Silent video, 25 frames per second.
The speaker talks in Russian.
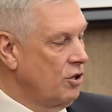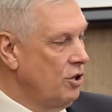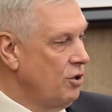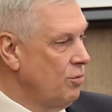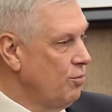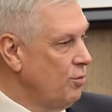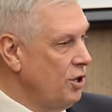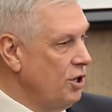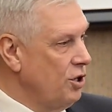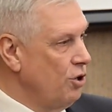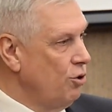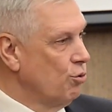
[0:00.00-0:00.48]
И
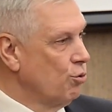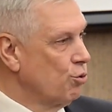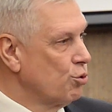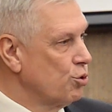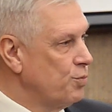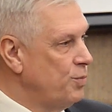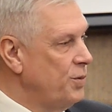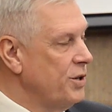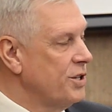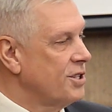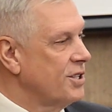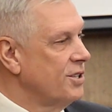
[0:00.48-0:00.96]
мы ее
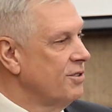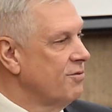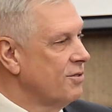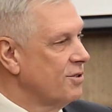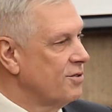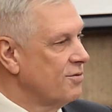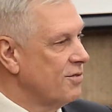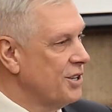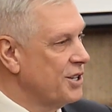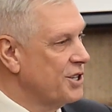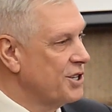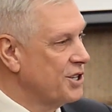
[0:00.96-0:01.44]
успешно
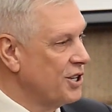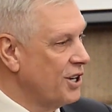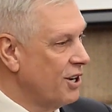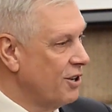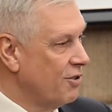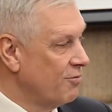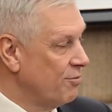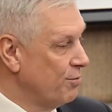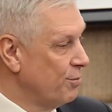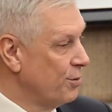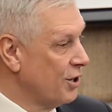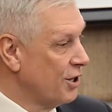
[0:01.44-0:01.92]

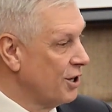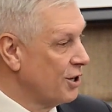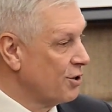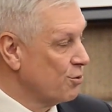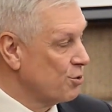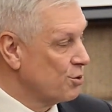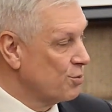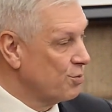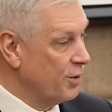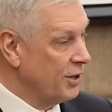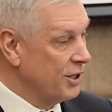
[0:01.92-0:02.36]
возвращаем в Беларусь.